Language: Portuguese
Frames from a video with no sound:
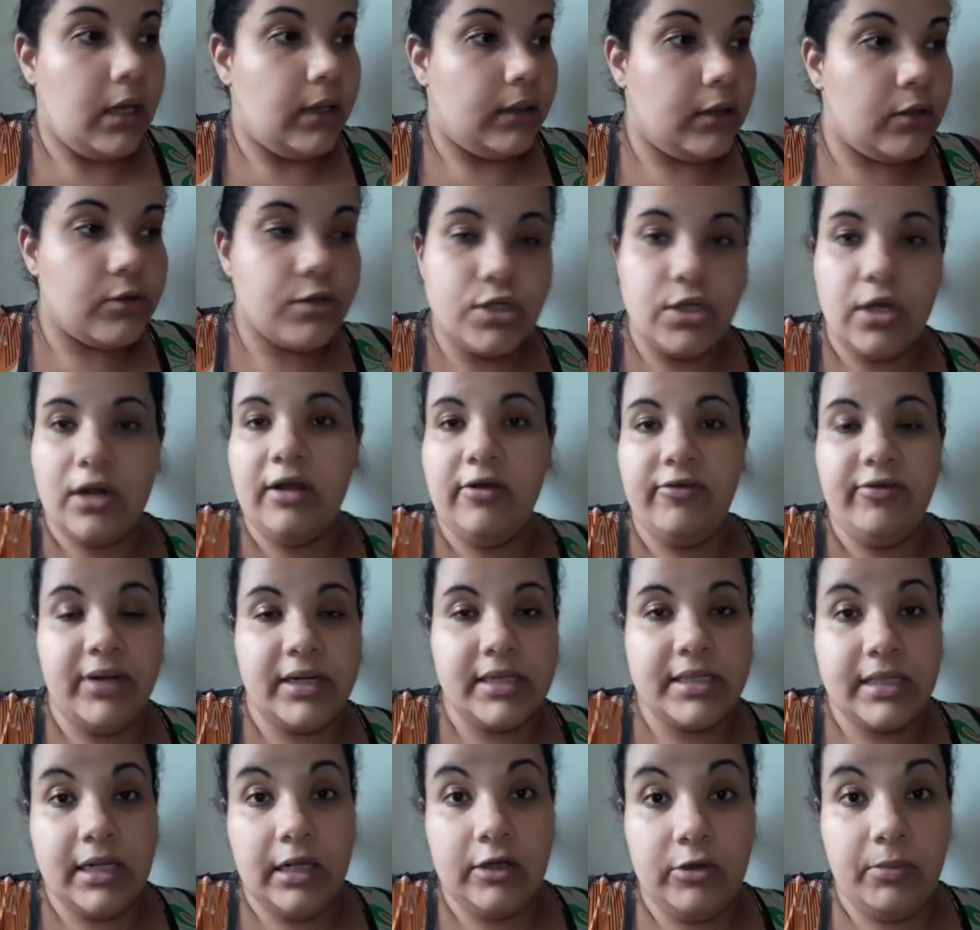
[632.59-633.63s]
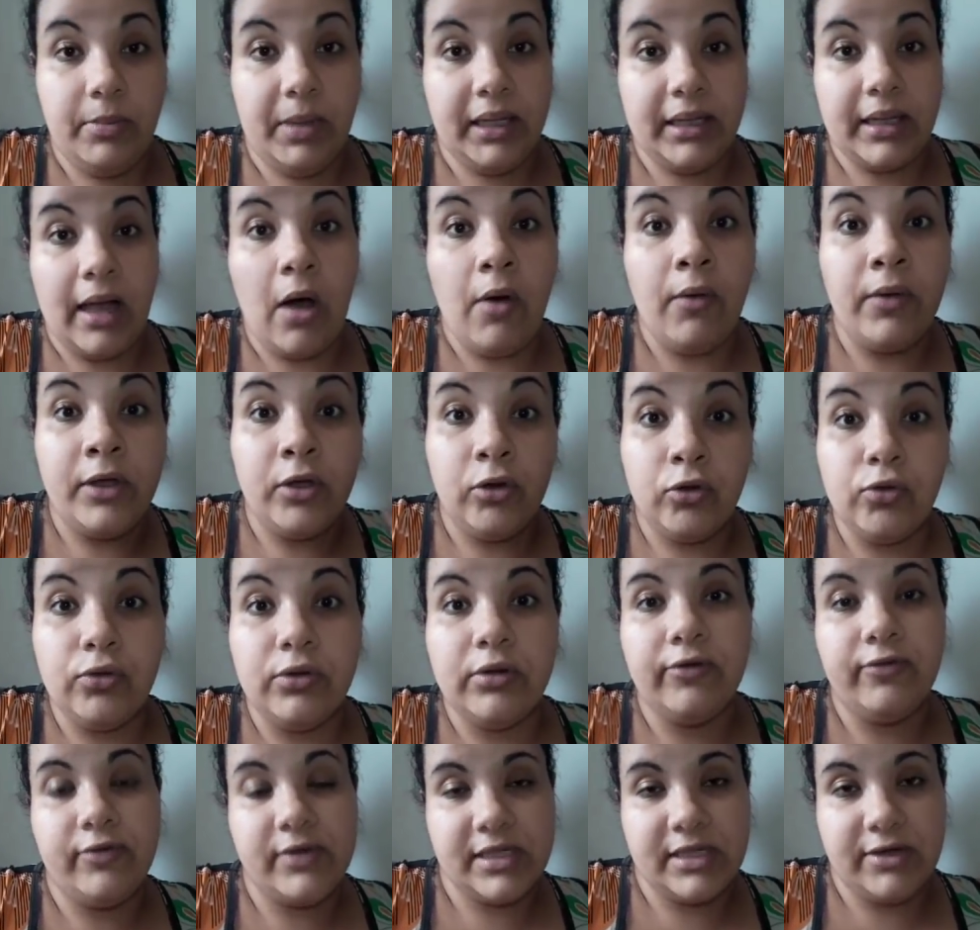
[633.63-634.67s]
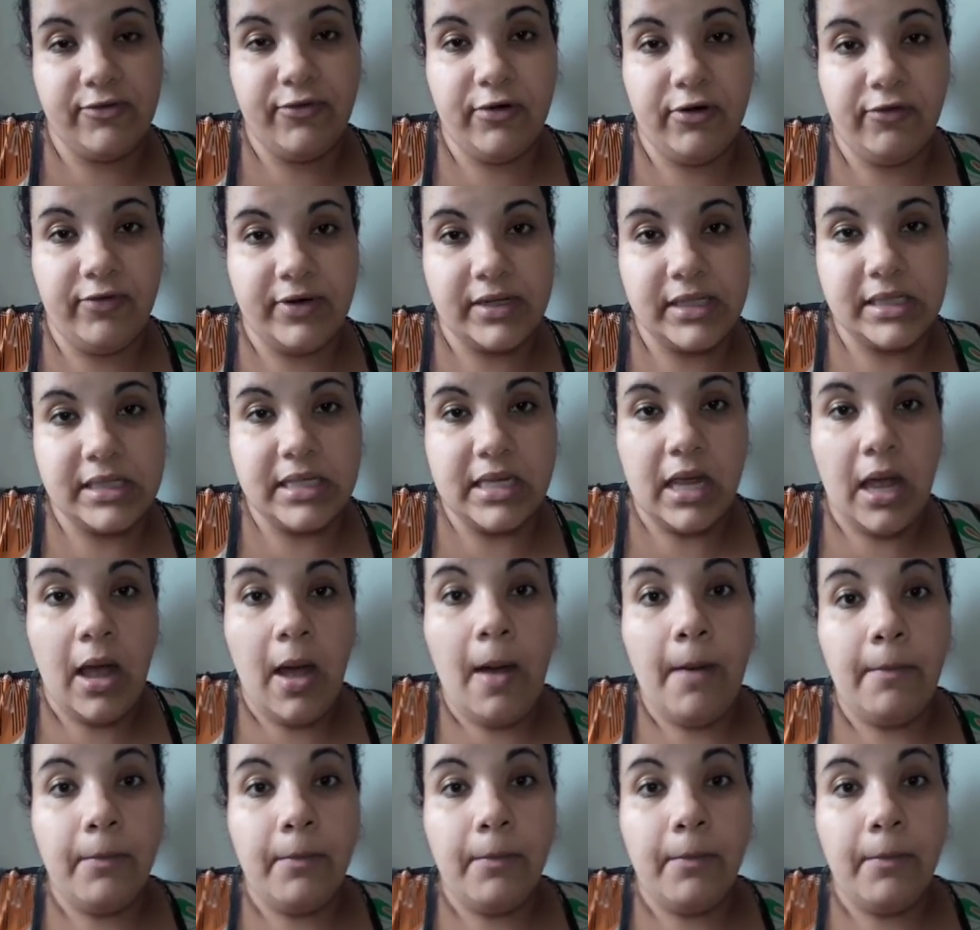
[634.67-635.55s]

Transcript: não só na vida sentimental, em tudo que você for fazer.